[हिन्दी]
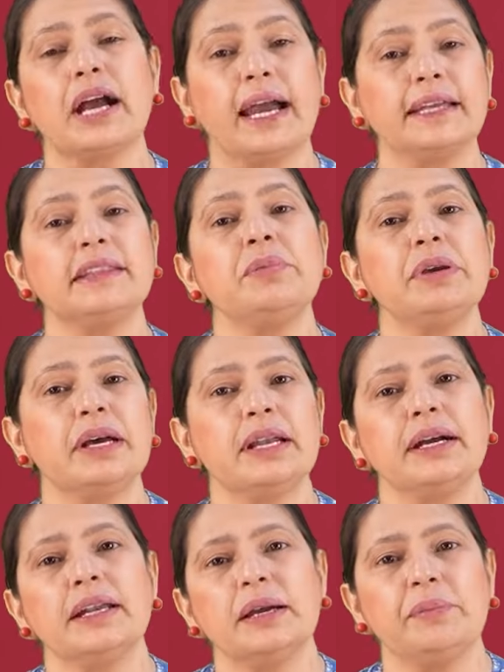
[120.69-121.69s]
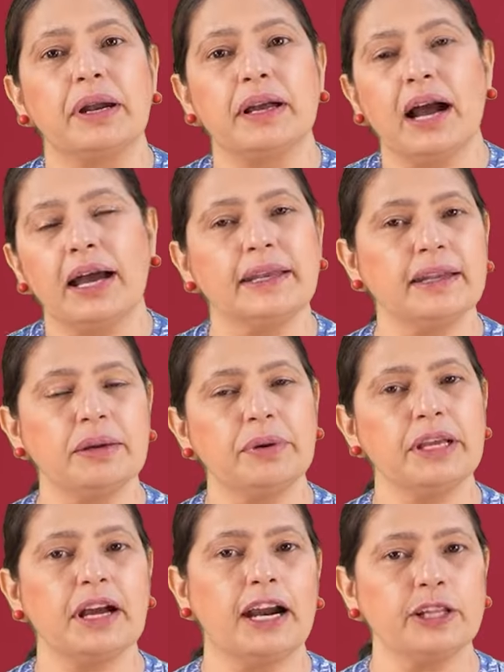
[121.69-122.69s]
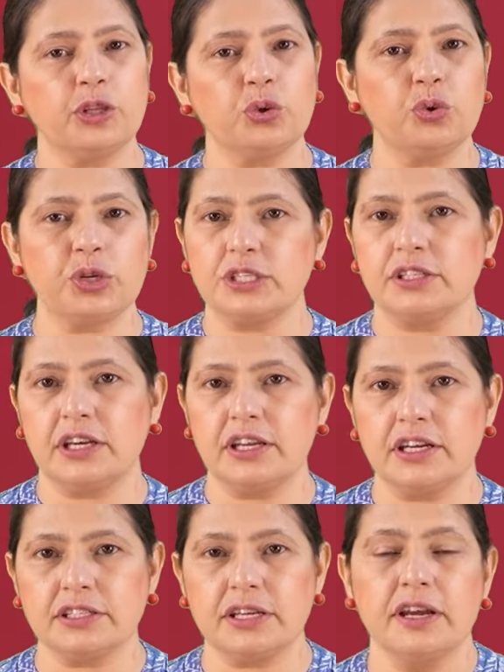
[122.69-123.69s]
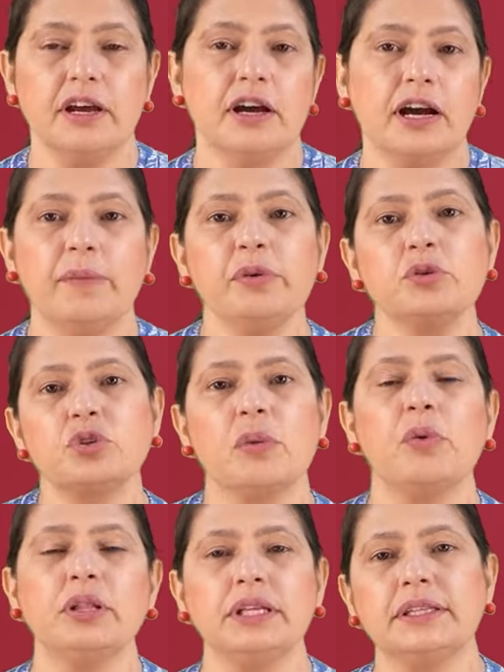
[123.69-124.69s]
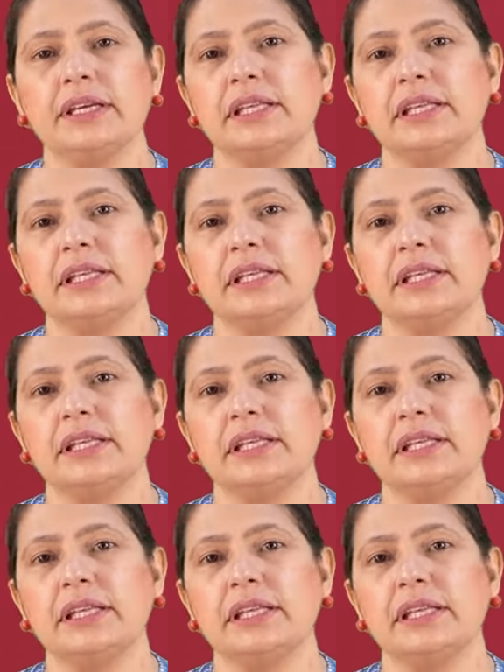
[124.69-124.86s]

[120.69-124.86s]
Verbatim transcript: गायत्री भी अलग अलग भड़का रही है ना भाई कार्तिक को किसी तरीके से कभी उसको बोल देती है